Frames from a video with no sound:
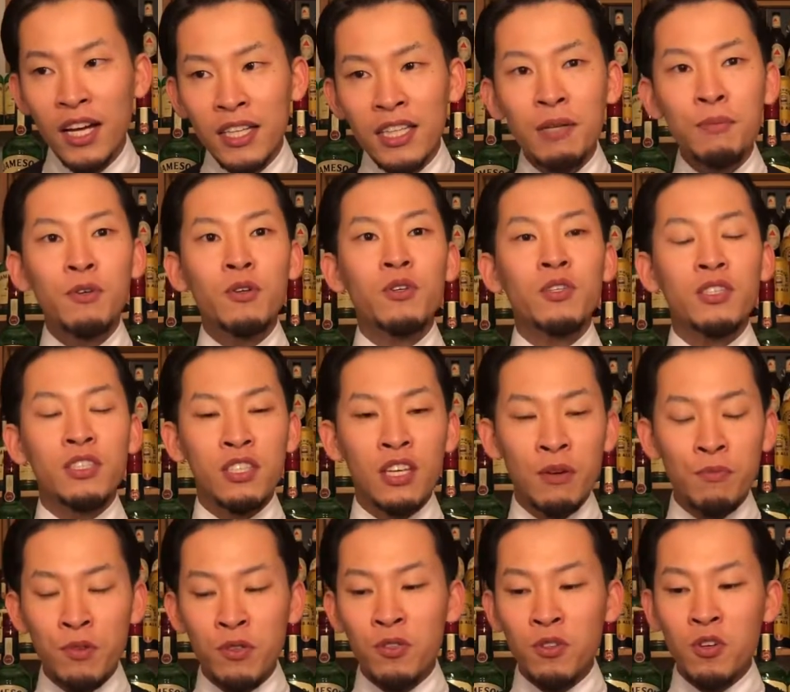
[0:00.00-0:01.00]
多分これ
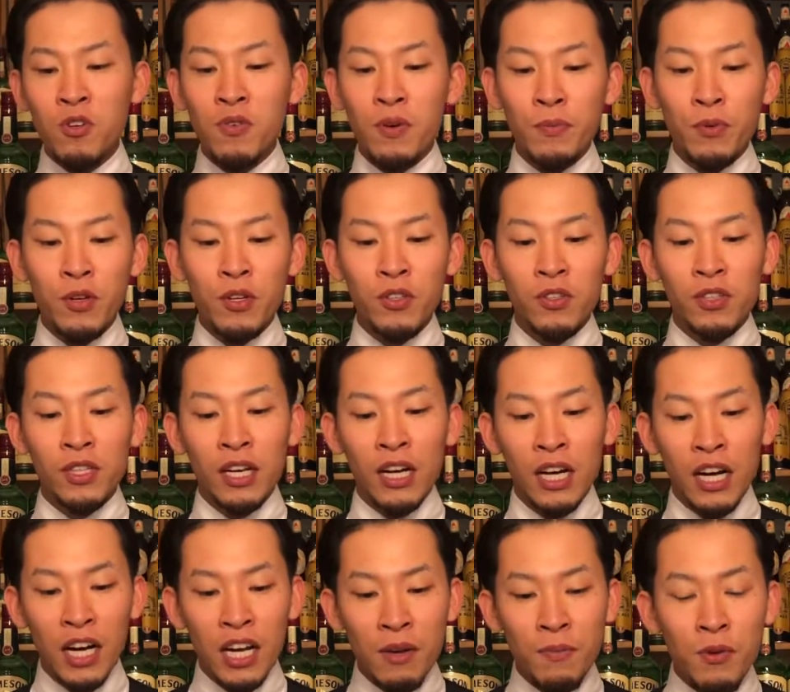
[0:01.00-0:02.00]
ジェムソンは僕にとって
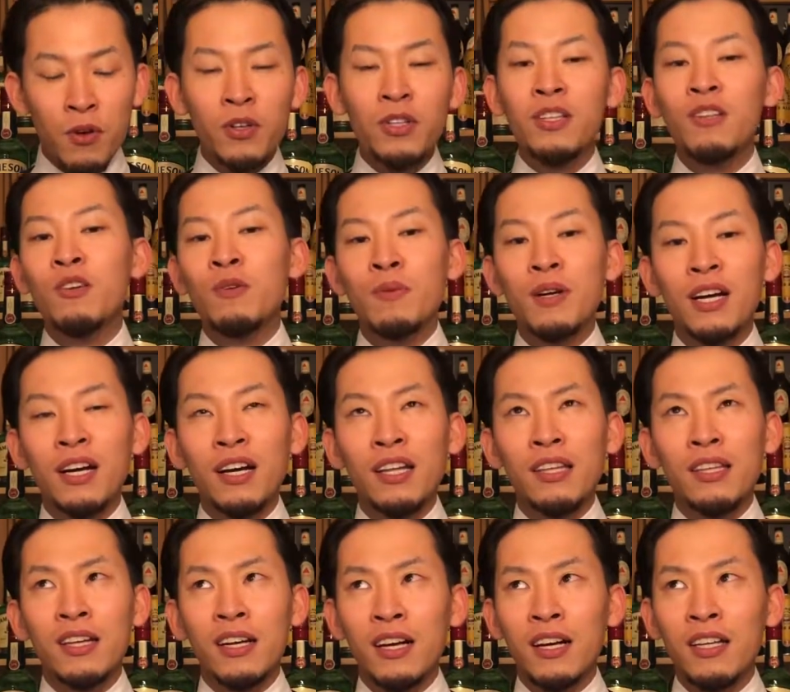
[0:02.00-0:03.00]
ハイボールで飲まな
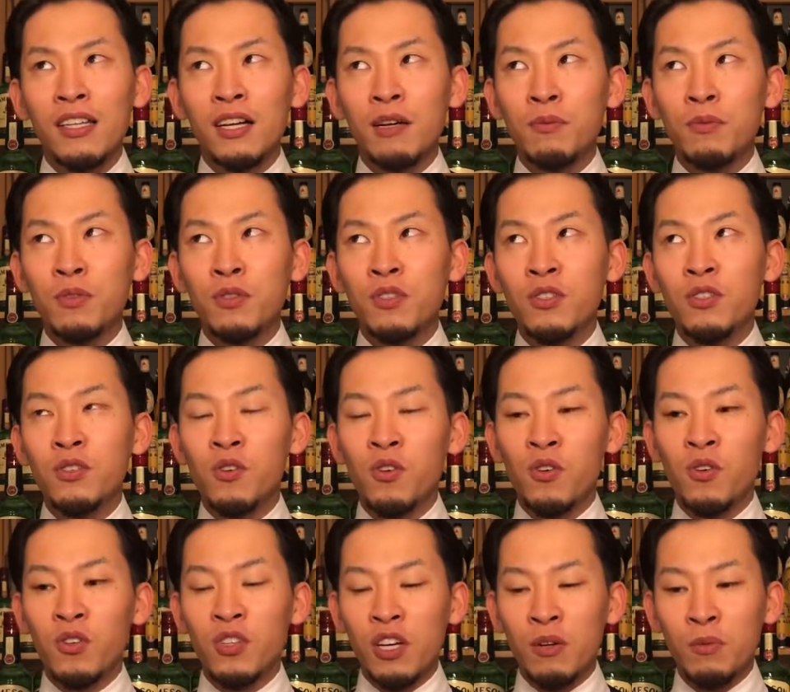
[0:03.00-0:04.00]
かったら多分
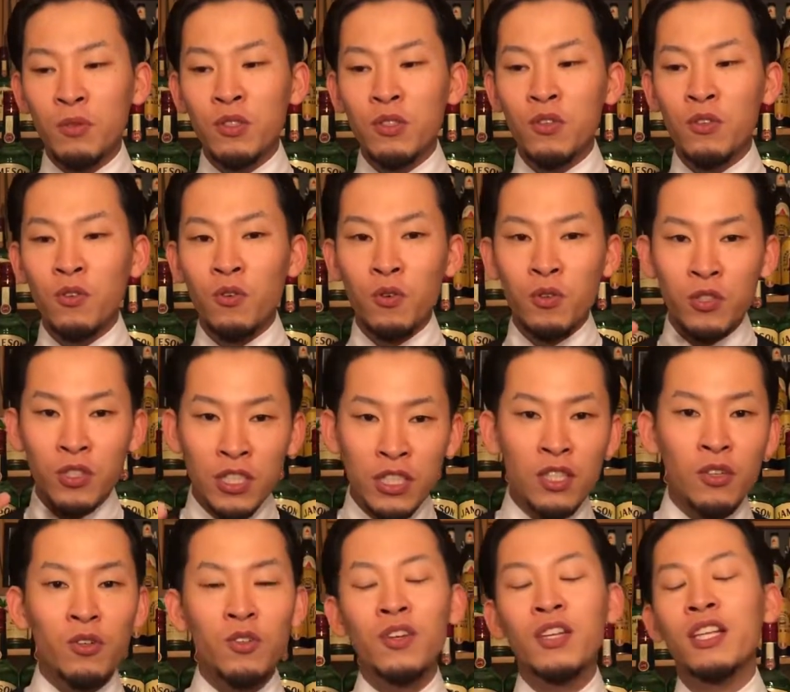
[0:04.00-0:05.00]
こうジェムソンを押すっ
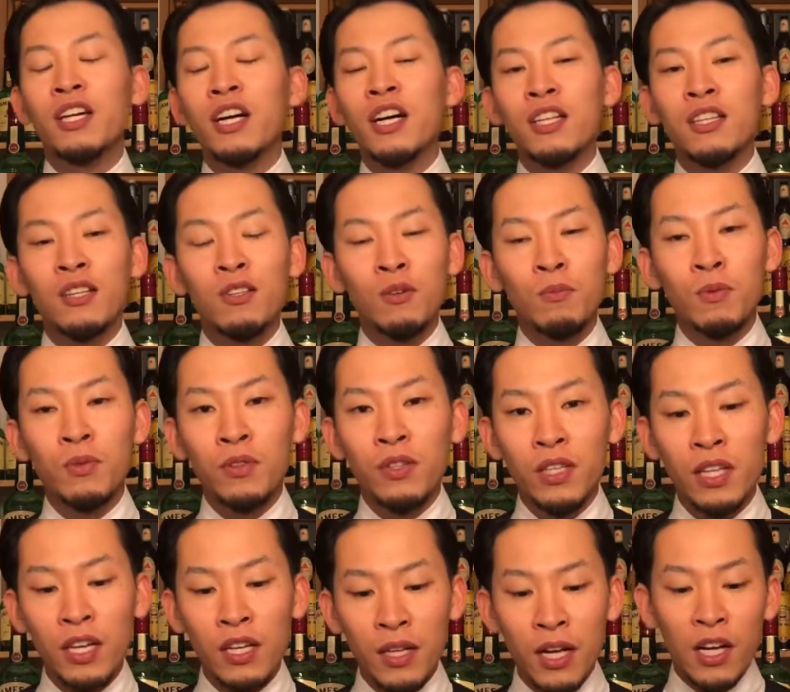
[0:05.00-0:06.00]
てことはなかったと思うん
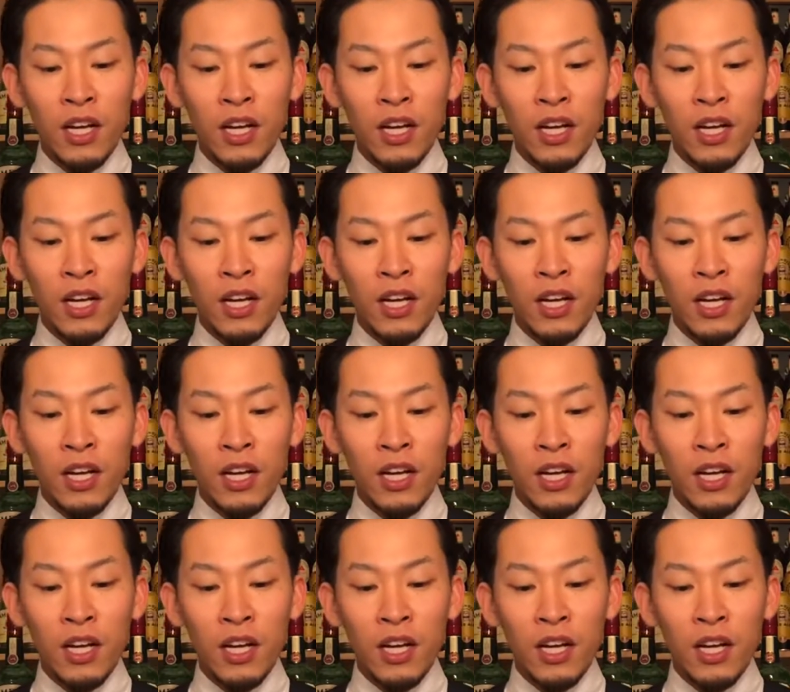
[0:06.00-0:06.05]
で